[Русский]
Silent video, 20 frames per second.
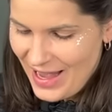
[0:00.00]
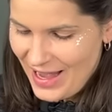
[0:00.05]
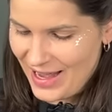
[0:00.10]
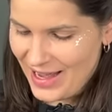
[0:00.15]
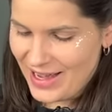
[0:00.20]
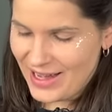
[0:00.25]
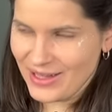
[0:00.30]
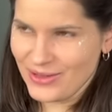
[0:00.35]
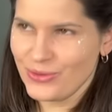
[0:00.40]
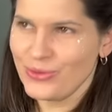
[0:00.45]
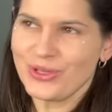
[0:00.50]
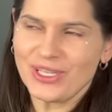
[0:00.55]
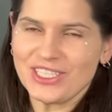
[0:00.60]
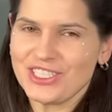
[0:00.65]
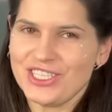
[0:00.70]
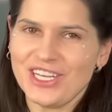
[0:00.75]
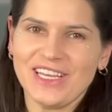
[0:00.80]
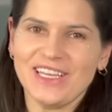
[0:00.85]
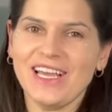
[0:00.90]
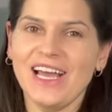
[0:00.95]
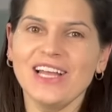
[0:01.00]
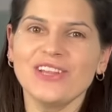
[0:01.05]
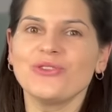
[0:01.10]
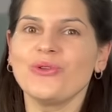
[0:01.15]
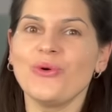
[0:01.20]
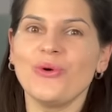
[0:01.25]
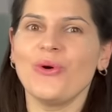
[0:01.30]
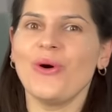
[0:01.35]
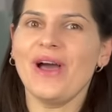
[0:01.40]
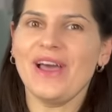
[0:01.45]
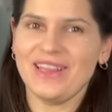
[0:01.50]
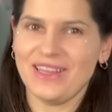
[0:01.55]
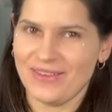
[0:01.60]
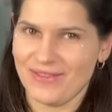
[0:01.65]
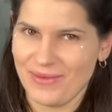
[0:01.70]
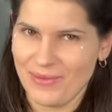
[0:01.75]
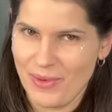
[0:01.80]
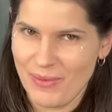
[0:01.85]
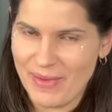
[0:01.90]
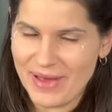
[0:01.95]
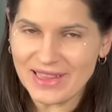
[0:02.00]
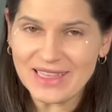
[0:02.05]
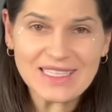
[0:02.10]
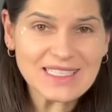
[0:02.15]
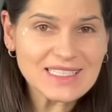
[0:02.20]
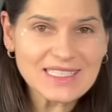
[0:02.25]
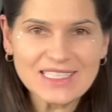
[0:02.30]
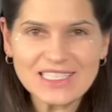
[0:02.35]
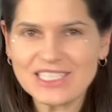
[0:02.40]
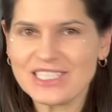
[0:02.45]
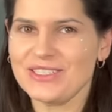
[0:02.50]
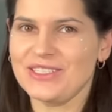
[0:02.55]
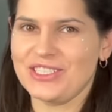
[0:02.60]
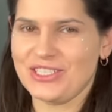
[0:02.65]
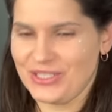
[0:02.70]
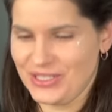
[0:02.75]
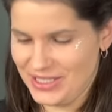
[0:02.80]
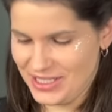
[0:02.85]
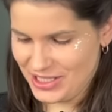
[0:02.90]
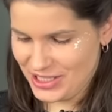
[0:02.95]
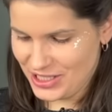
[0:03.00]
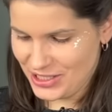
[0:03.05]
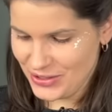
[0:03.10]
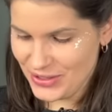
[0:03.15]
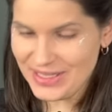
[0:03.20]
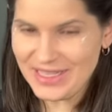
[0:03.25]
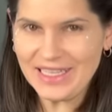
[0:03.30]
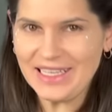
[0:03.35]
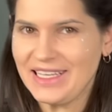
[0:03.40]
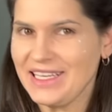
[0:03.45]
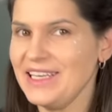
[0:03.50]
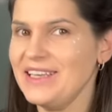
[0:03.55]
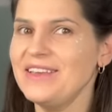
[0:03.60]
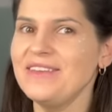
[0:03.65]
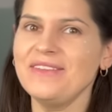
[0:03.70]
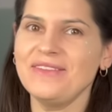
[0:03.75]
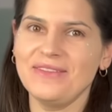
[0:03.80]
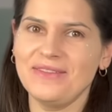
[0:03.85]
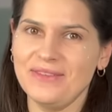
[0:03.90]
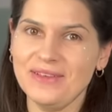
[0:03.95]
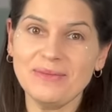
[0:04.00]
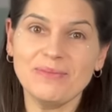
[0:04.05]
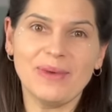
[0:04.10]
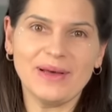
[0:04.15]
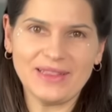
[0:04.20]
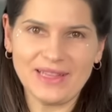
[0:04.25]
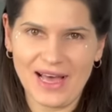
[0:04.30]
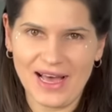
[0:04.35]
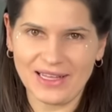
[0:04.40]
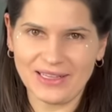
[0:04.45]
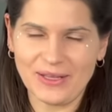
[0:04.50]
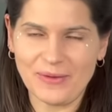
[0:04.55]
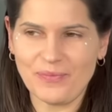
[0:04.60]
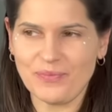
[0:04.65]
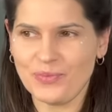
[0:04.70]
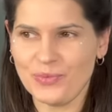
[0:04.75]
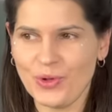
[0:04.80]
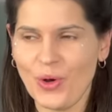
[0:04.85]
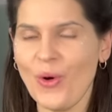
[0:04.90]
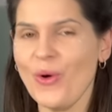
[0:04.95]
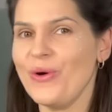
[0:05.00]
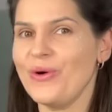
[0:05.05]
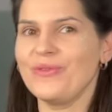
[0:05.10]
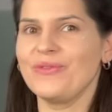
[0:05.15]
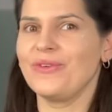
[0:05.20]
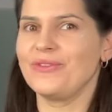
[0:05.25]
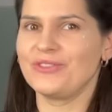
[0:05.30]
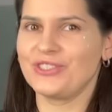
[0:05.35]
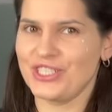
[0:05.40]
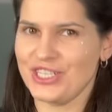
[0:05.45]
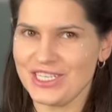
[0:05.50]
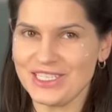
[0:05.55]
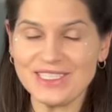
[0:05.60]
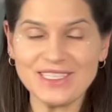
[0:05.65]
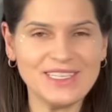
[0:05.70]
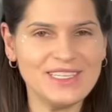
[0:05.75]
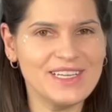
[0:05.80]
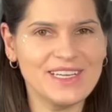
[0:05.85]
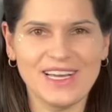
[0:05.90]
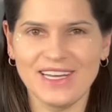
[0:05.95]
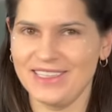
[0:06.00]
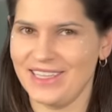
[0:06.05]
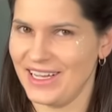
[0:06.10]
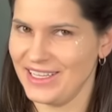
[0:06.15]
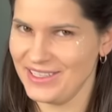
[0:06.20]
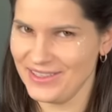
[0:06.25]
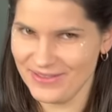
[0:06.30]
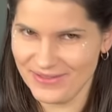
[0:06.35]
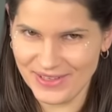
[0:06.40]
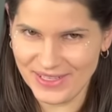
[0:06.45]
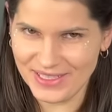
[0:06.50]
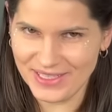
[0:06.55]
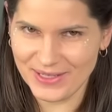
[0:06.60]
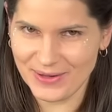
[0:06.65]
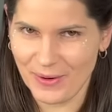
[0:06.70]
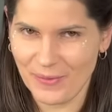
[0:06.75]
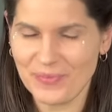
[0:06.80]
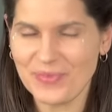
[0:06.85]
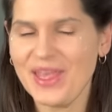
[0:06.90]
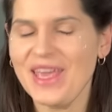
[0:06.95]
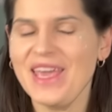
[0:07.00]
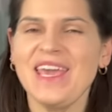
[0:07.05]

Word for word: э, ну точнее я до этого момента слышала, что существуют такие вид бананы, но в жизни никогда не видела.